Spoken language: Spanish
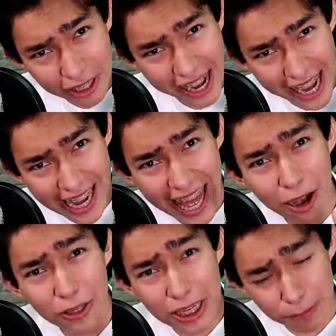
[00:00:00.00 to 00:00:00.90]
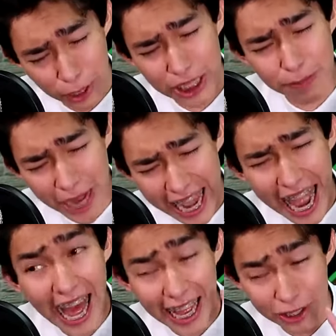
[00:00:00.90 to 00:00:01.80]
nos regalaron después de
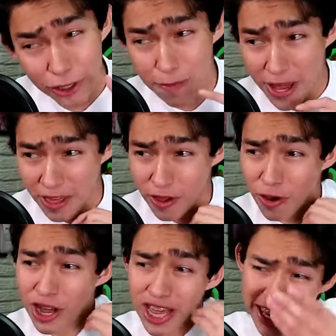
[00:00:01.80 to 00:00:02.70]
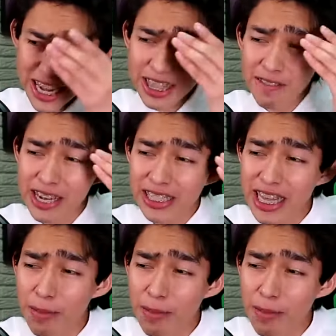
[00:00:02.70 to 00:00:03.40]
esperar año y medio Y el nivel se